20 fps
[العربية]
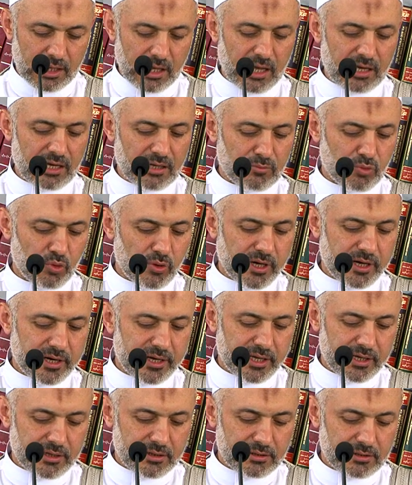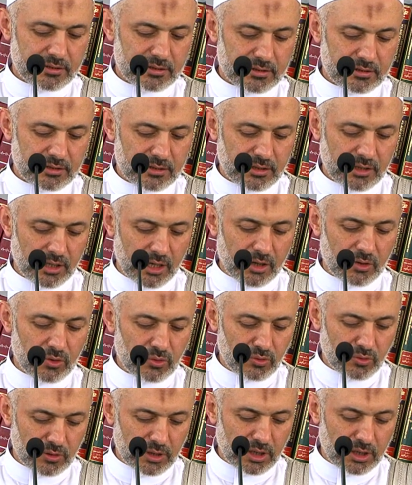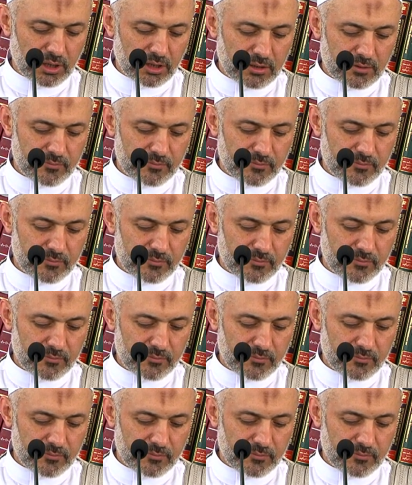كان مورق يقول